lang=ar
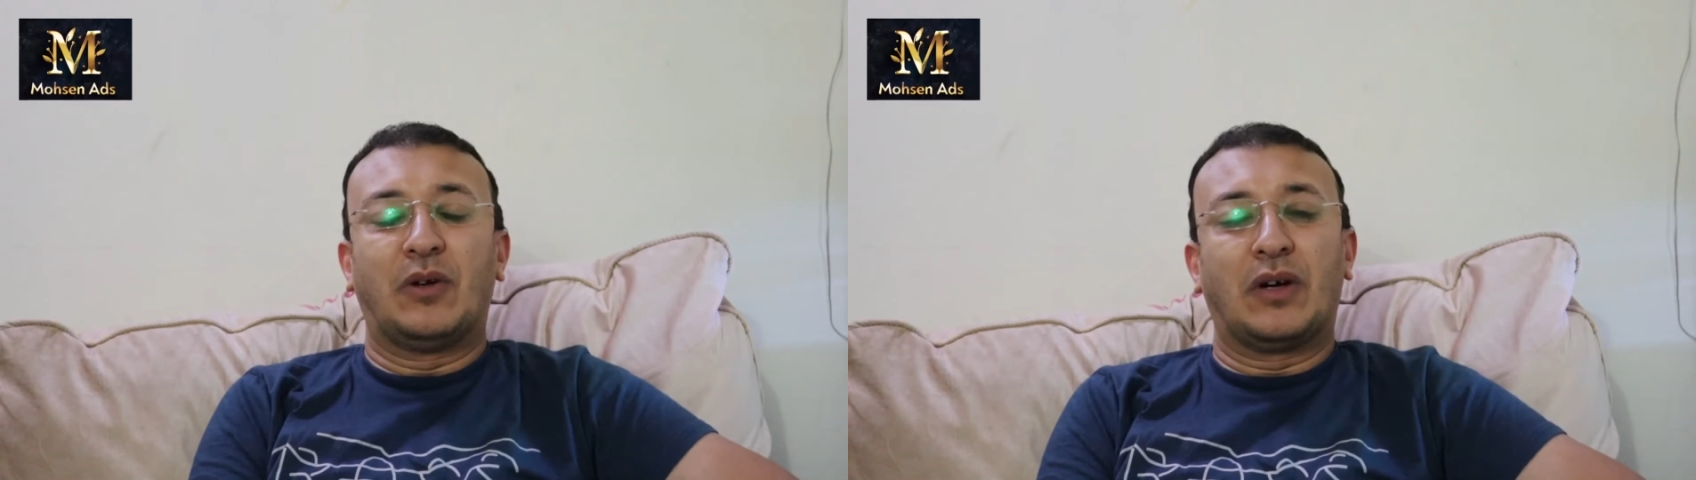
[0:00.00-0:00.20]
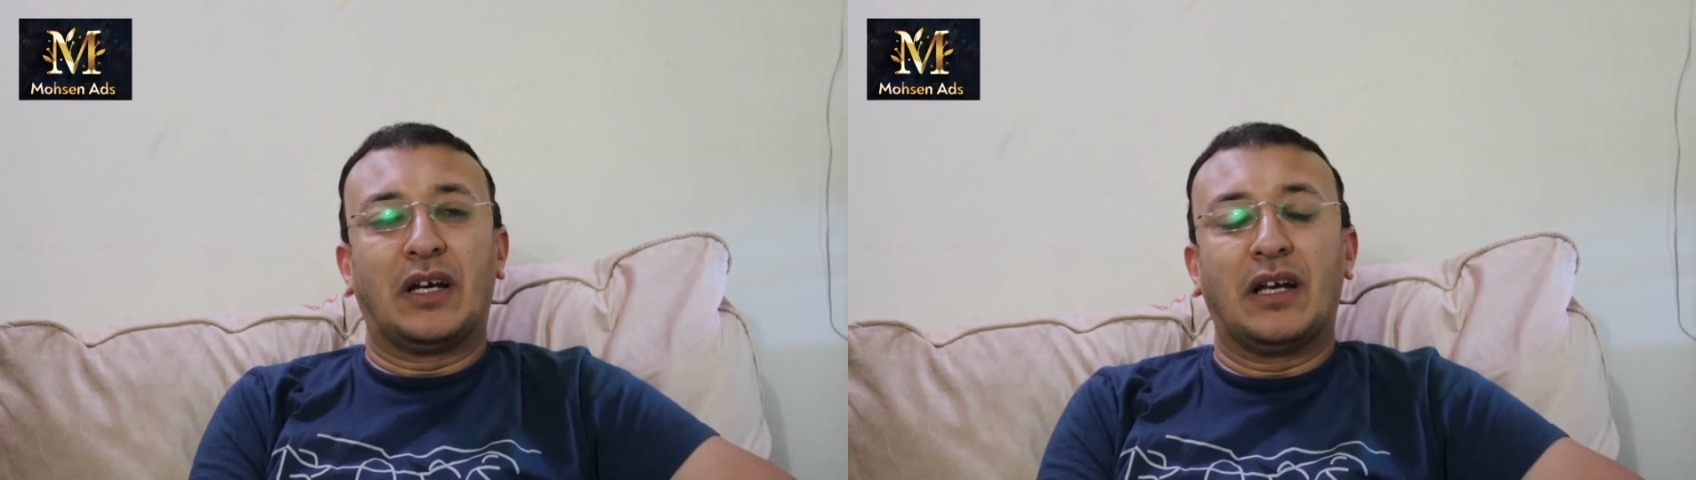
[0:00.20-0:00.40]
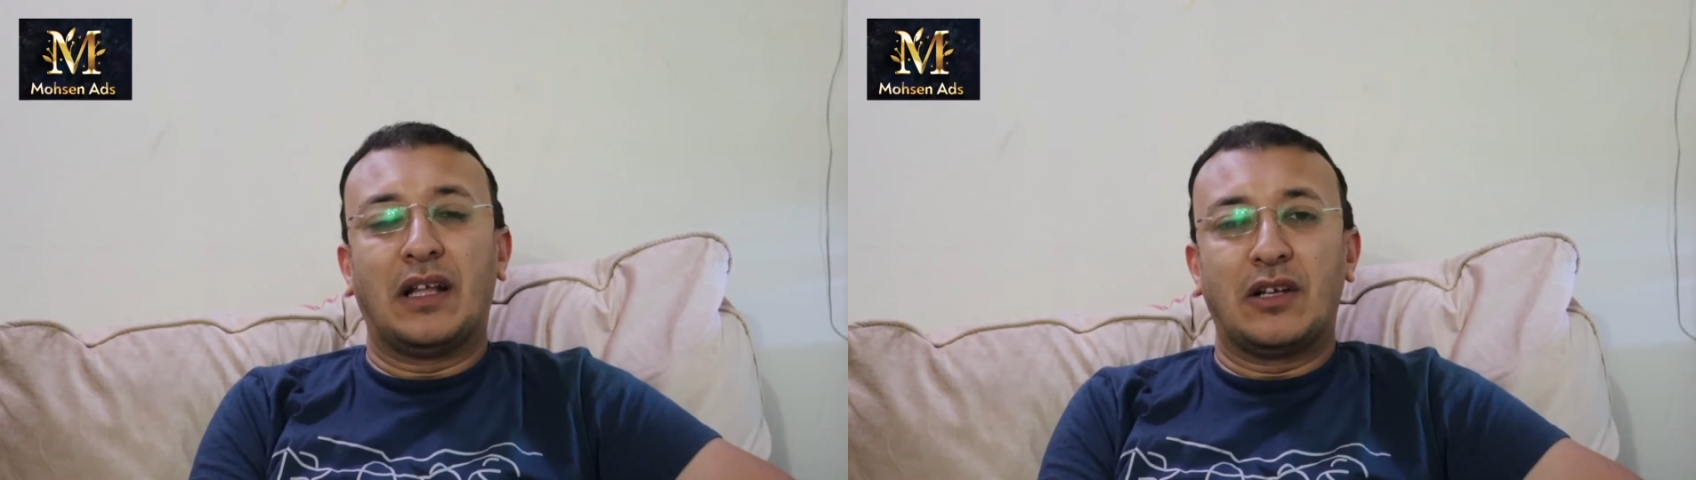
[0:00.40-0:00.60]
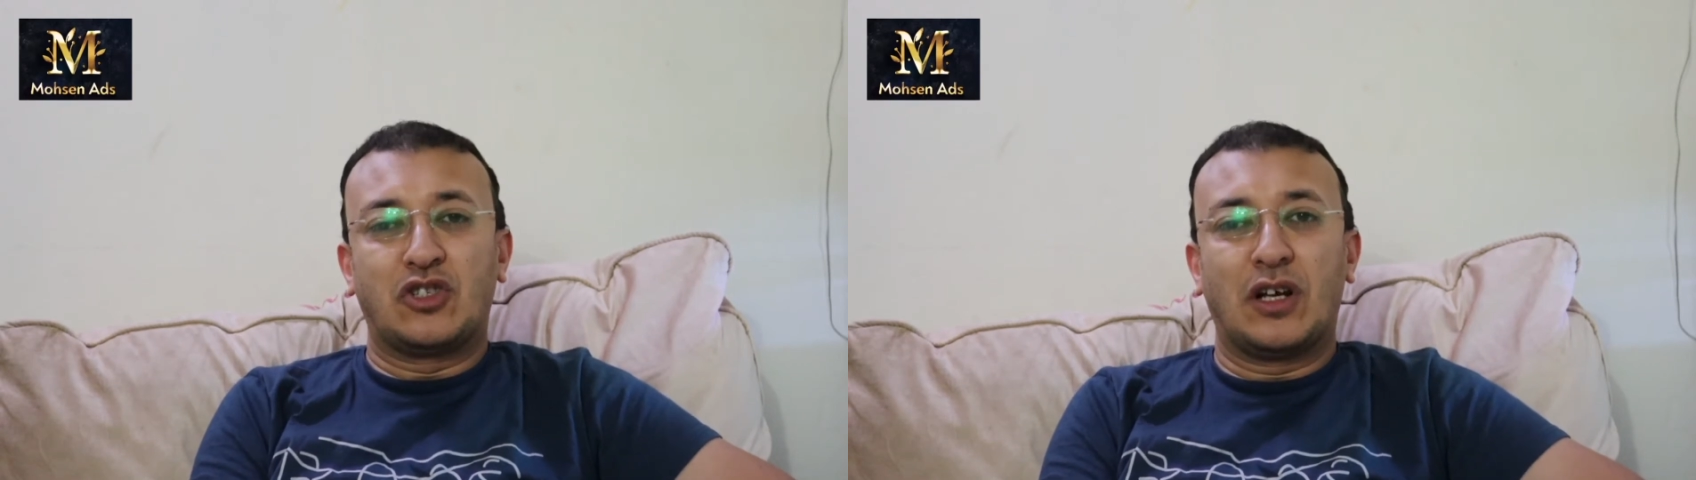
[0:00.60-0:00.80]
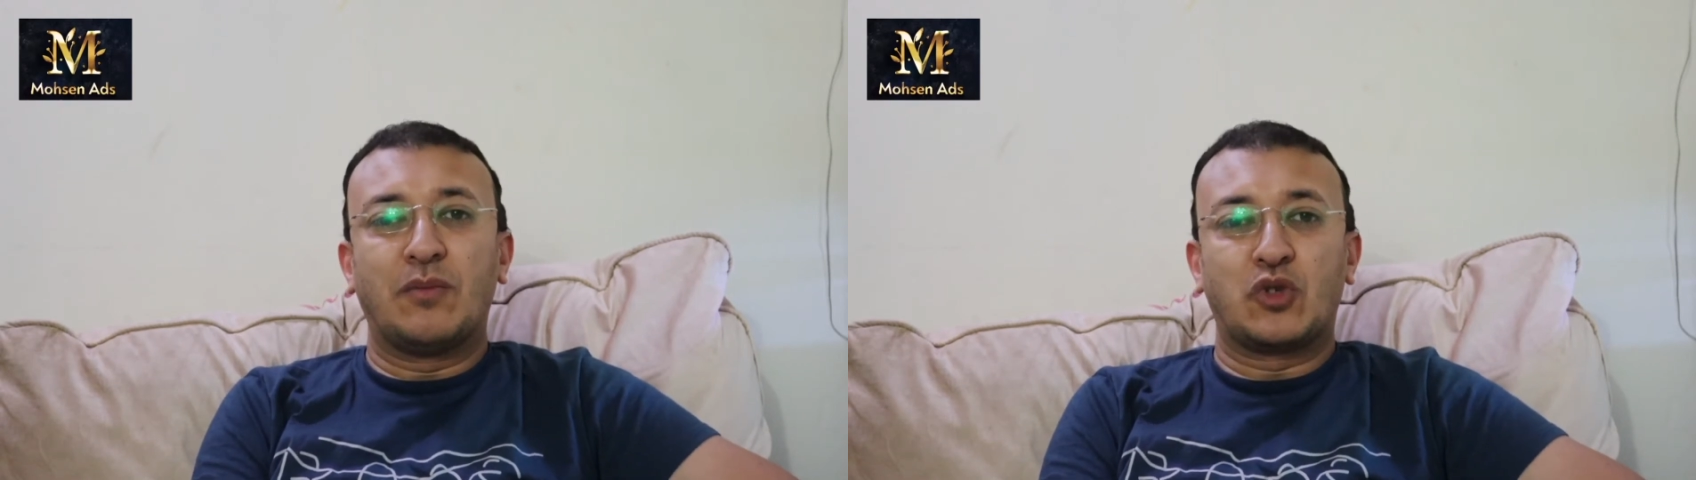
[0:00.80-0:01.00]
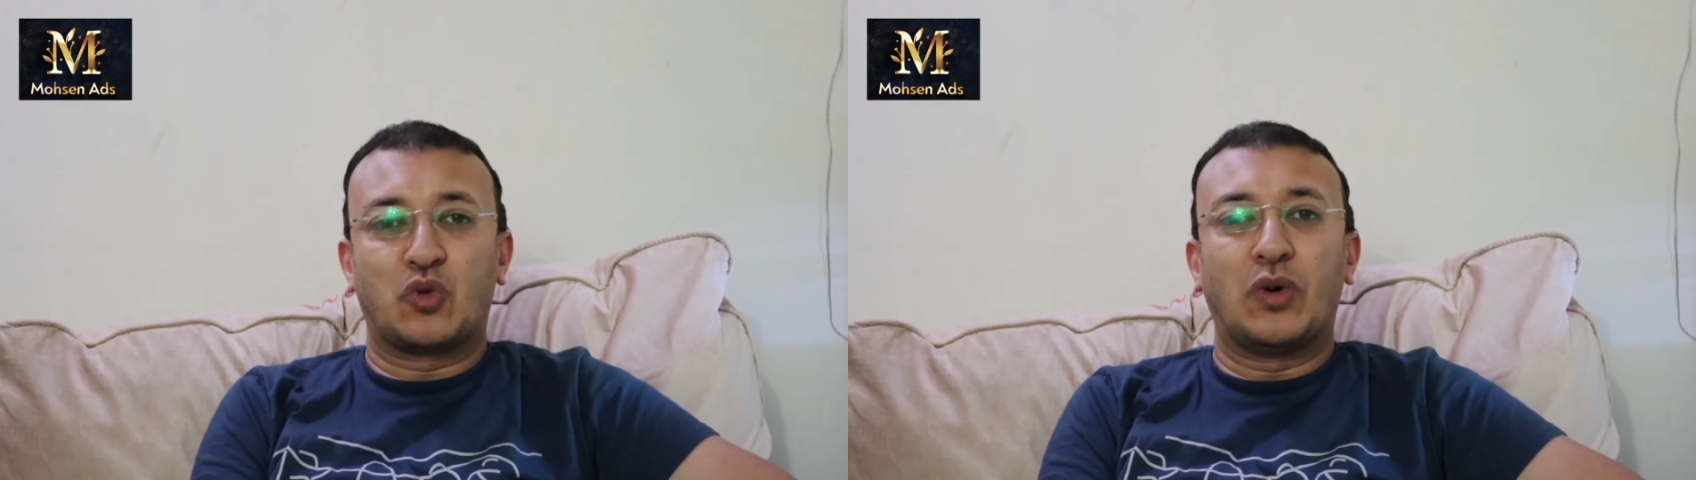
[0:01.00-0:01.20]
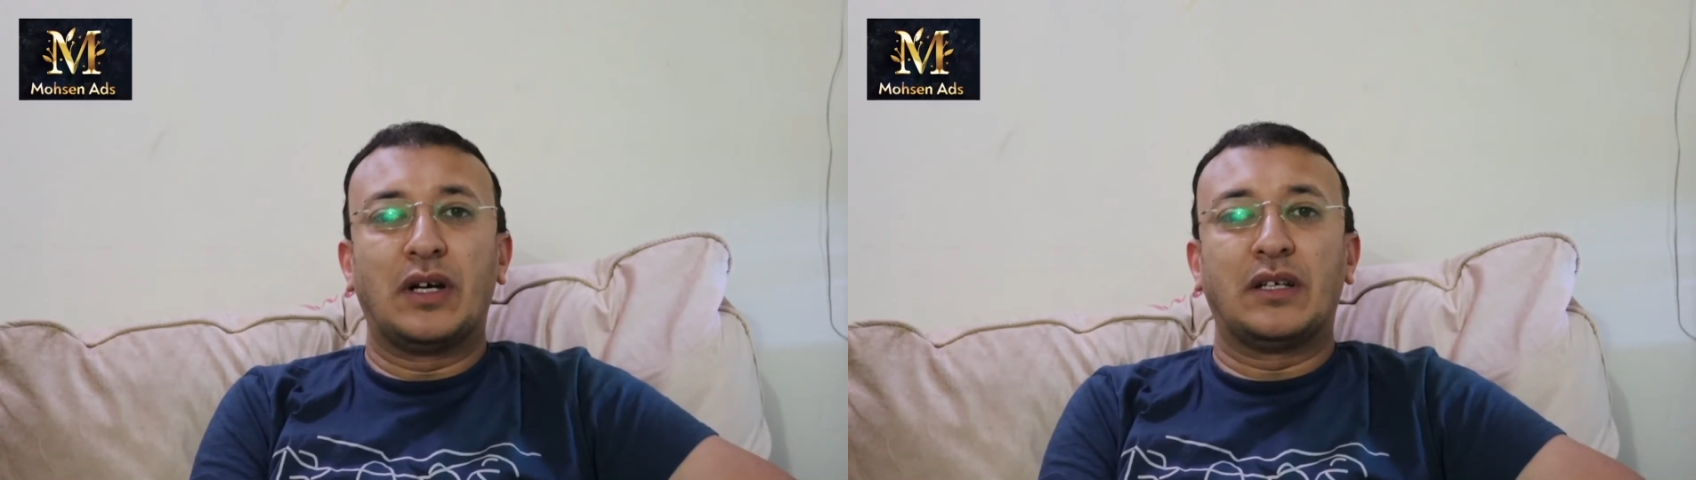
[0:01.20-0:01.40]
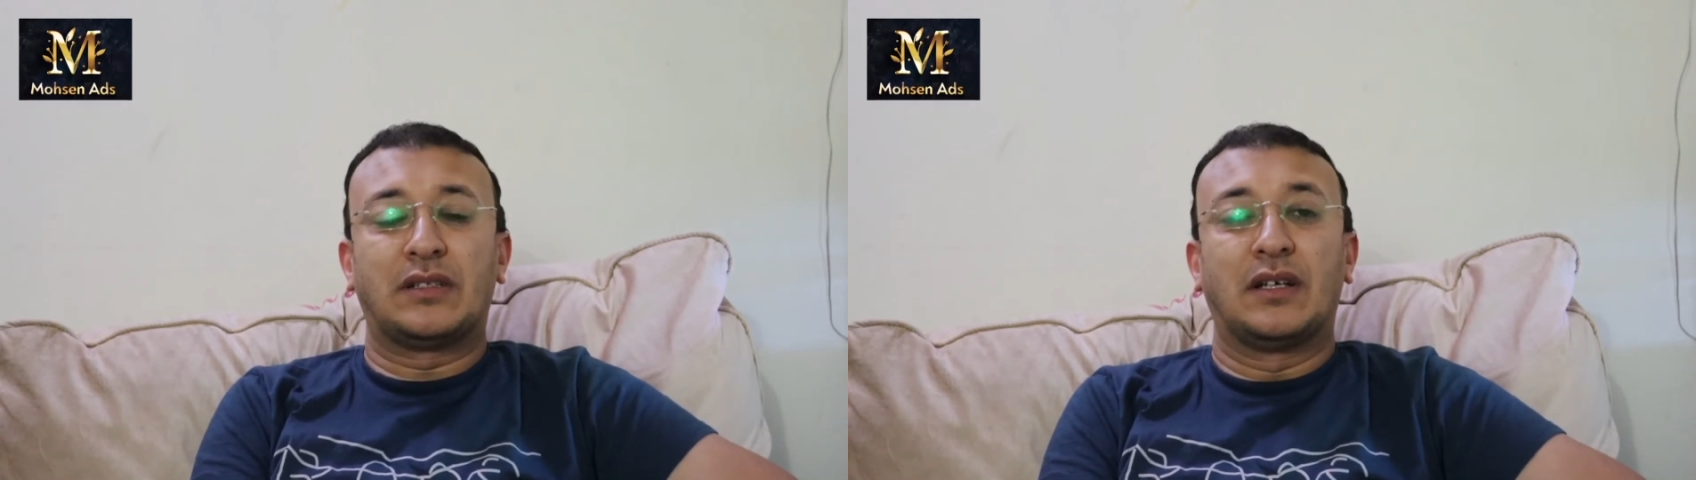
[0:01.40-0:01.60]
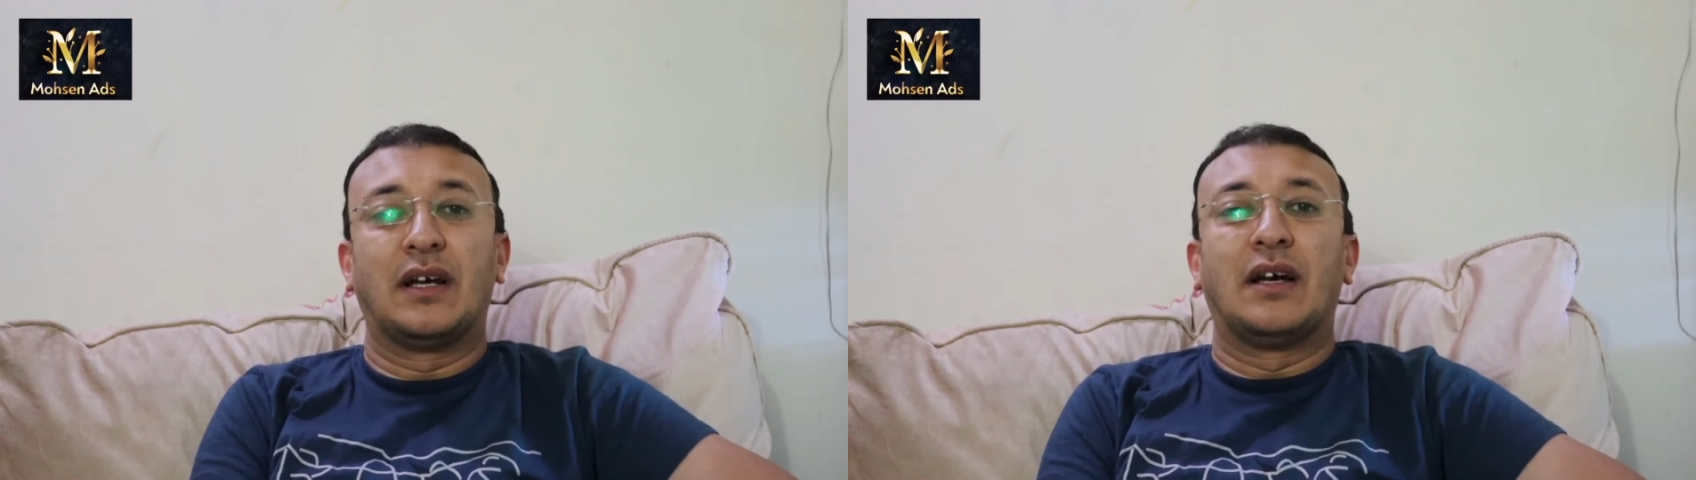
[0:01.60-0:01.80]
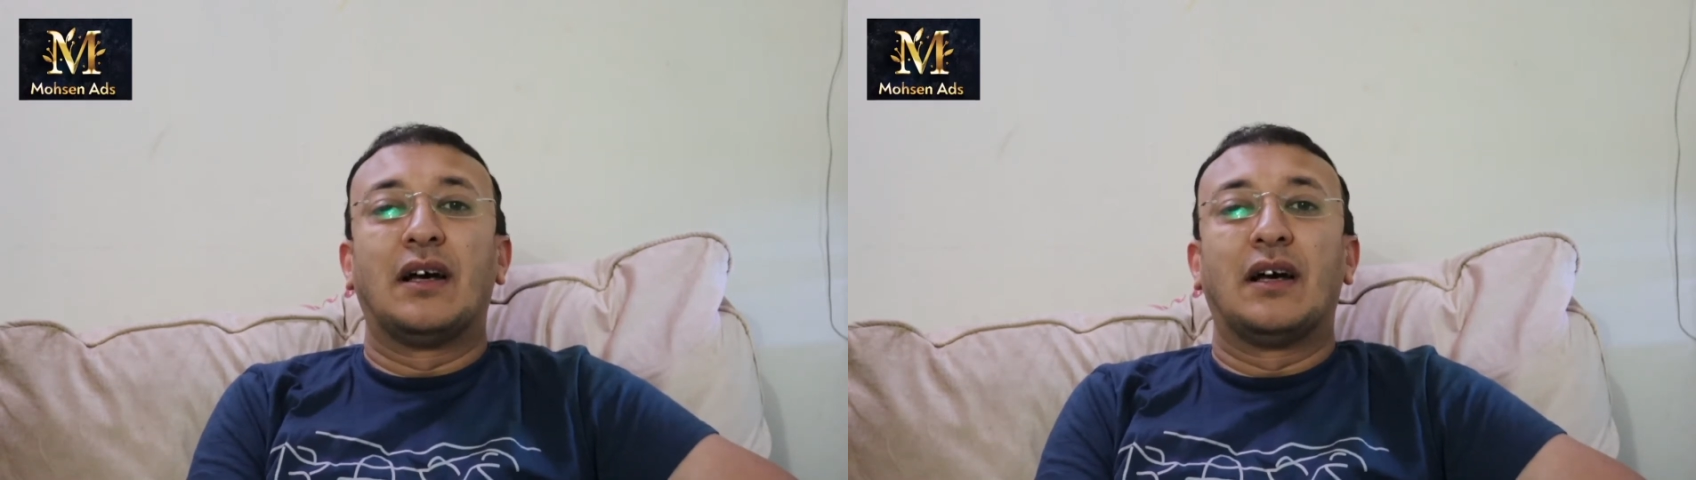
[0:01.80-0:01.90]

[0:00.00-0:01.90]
بيوجهنا للشيء المش كويس